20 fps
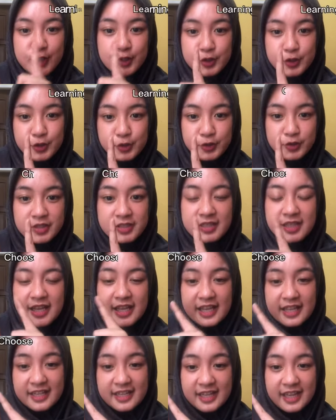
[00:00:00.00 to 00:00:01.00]
Choose,
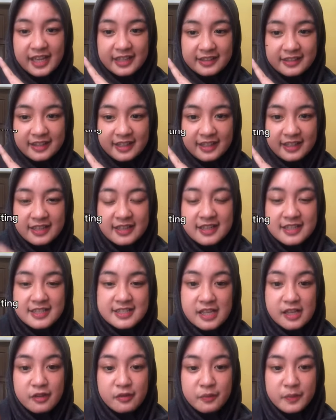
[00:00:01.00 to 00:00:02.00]
and Acting
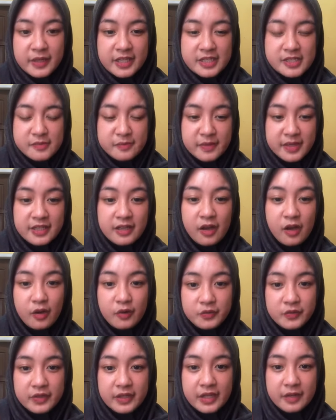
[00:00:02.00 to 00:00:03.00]
Self Management of
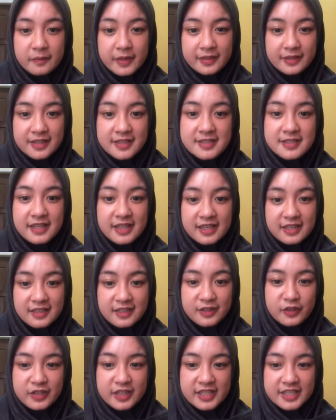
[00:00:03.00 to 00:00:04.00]
Diabetes in
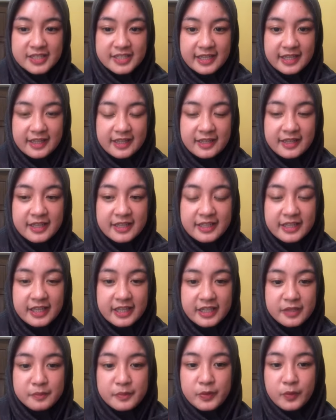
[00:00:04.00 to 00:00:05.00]
Indonesia,
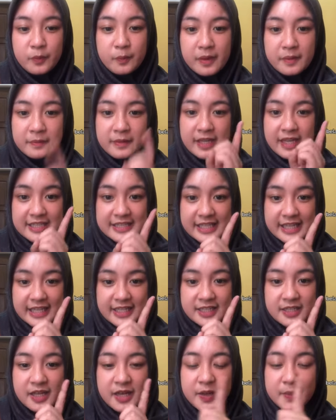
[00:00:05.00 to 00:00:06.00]
yakni berupa belajar,
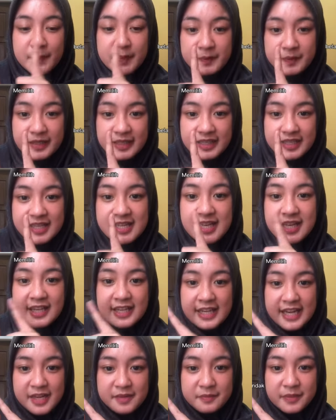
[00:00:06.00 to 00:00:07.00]
memilih,
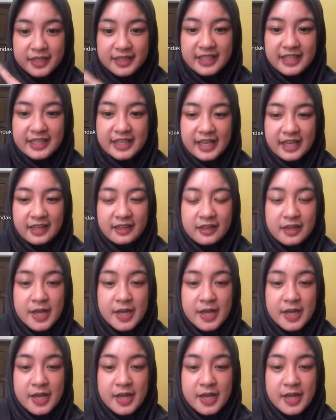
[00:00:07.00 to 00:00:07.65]
dan bertindak.